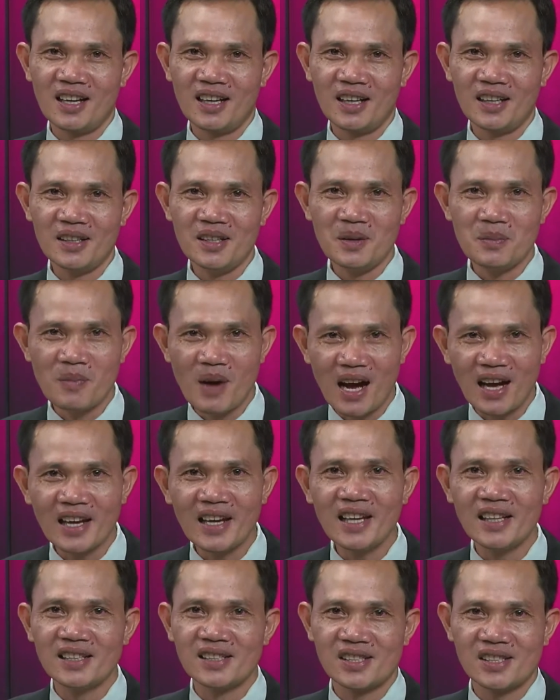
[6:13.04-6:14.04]

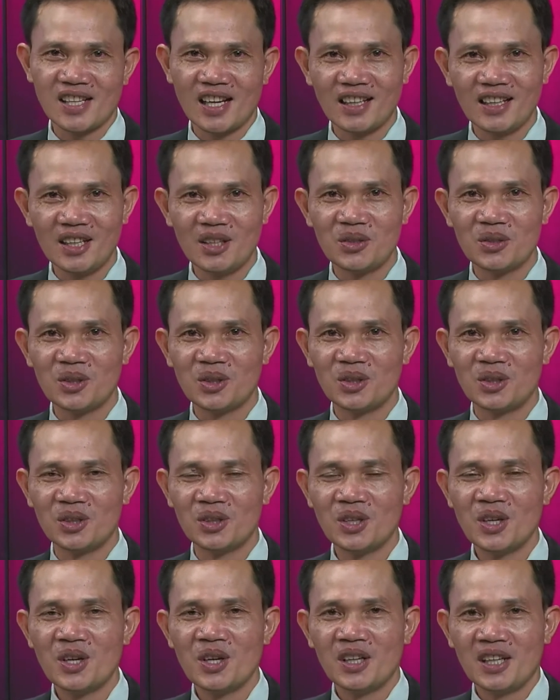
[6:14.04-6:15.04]
imahin sang
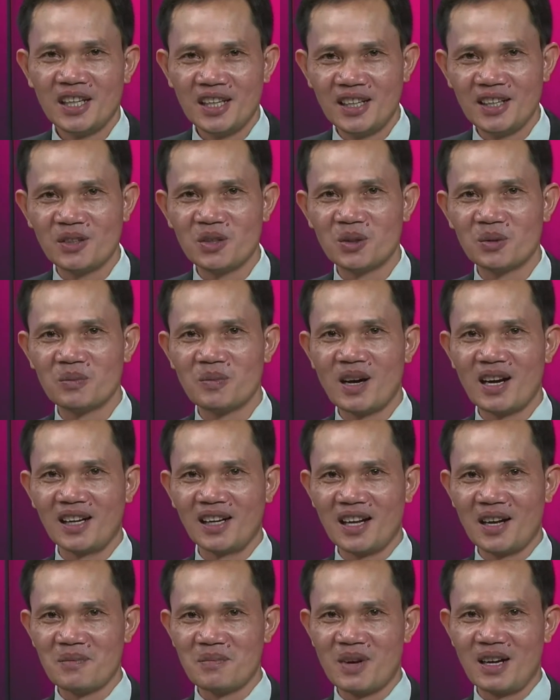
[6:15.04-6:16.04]
Ginoo hinigugma
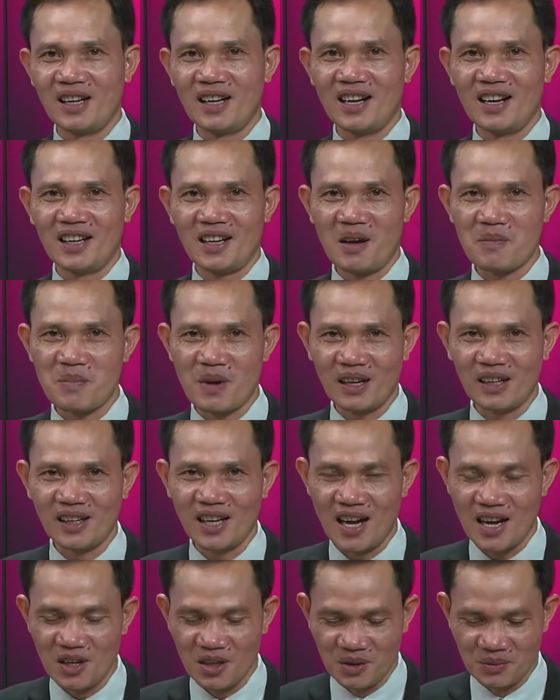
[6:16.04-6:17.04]
nga mga
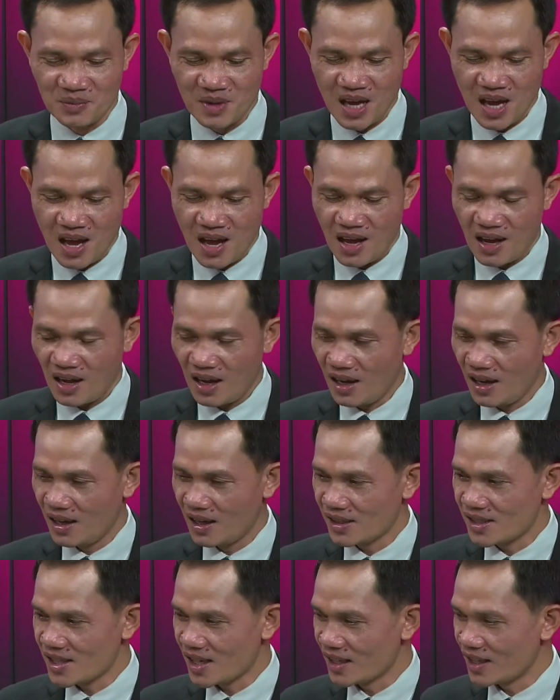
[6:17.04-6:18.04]
kapaglaom.
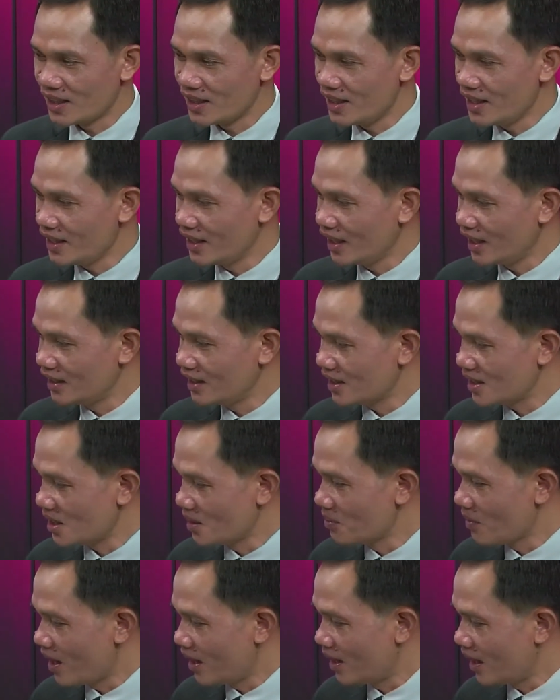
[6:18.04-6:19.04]
Uh, sang nagligad nga
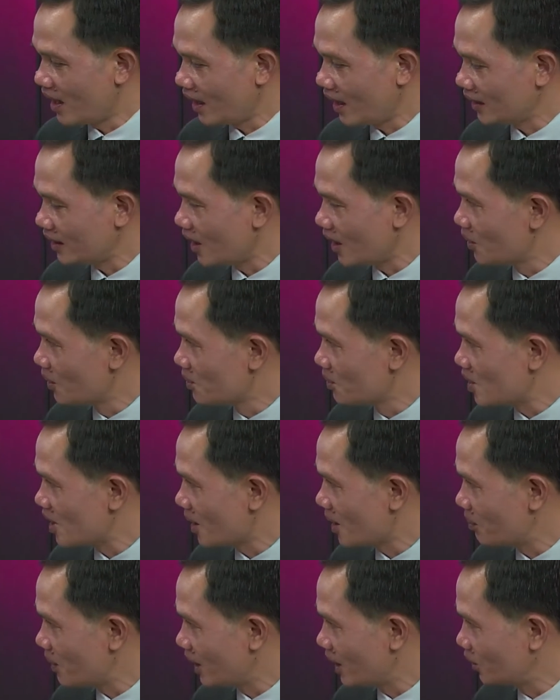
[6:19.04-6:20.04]
si Mana katahom
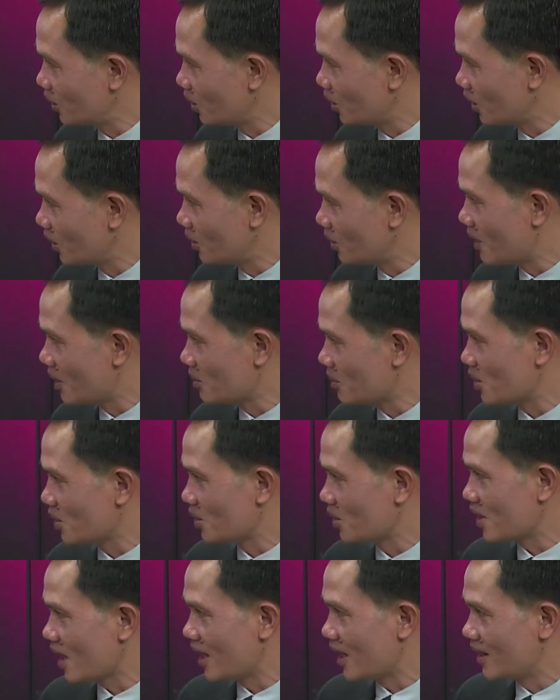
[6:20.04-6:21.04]
sang mm. pagtuon Ma'am
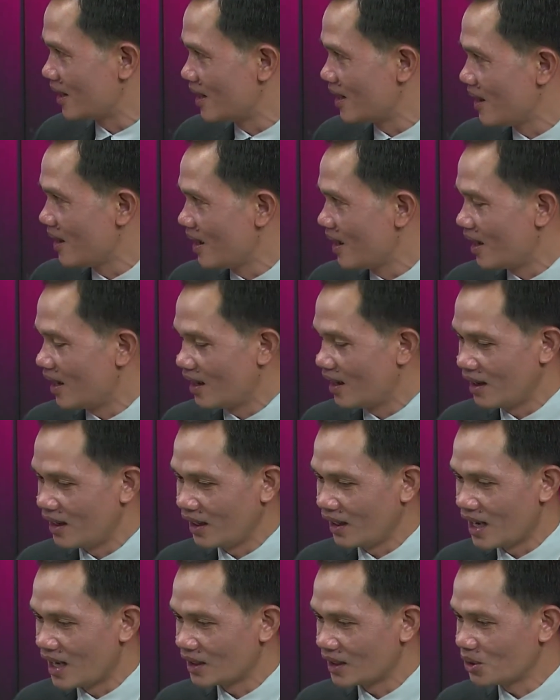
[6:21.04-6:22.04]
Susan
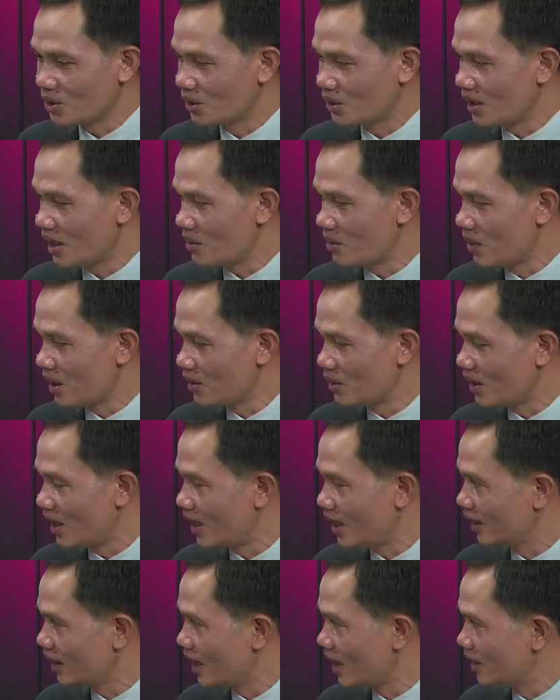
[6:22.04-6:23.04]
ang aton
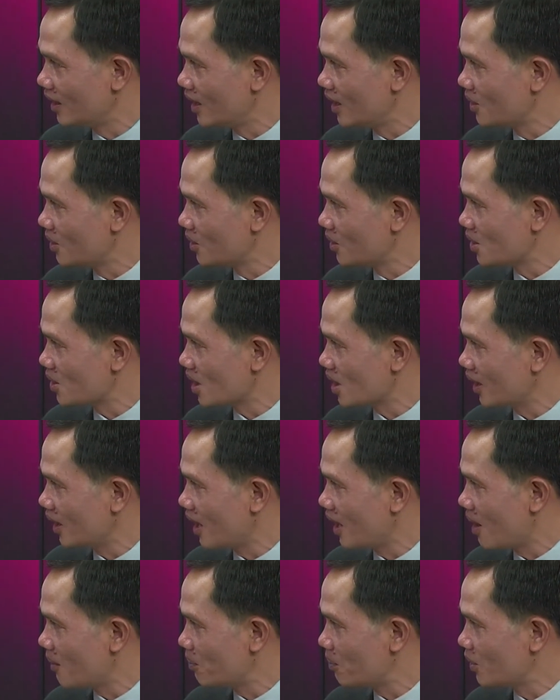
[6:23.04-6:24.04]
nahibaluan nga ang Ginoo sa
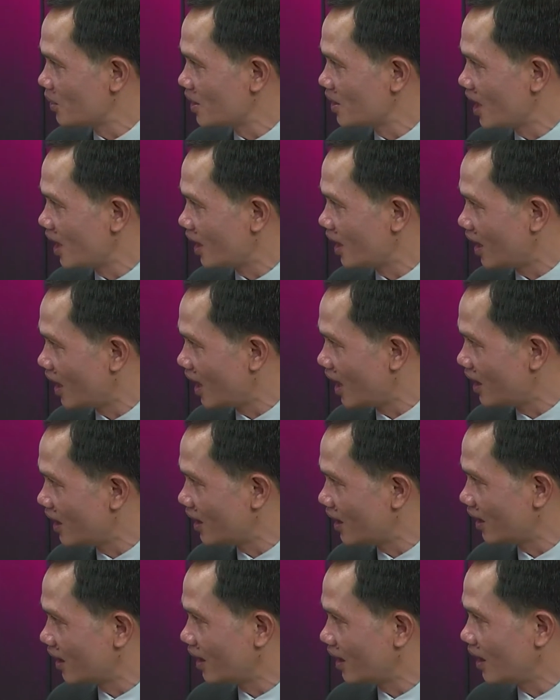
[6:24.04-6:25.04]
gihapon yara
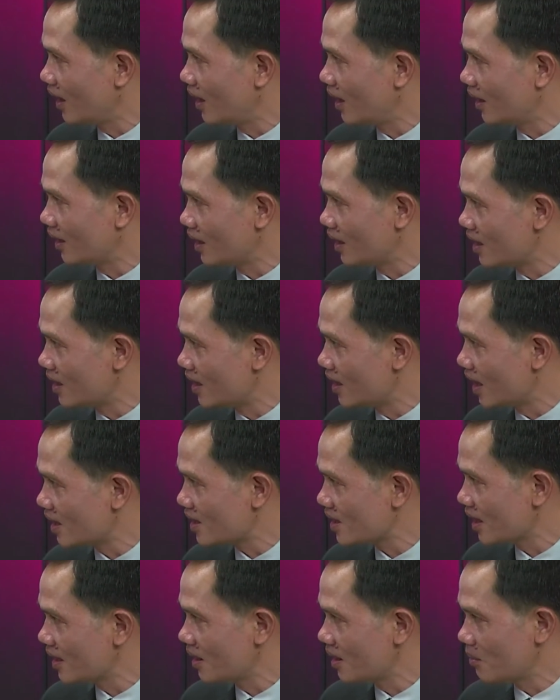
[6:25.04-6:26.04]
nagagiya
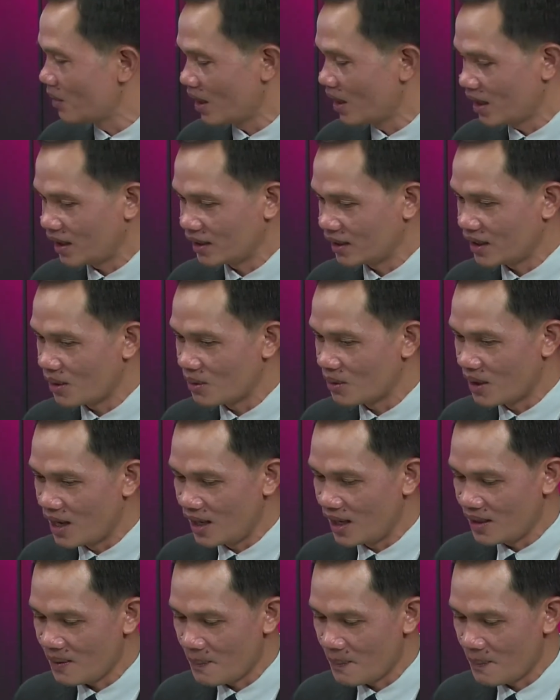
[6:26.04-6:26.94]
sa iyang mga katawhan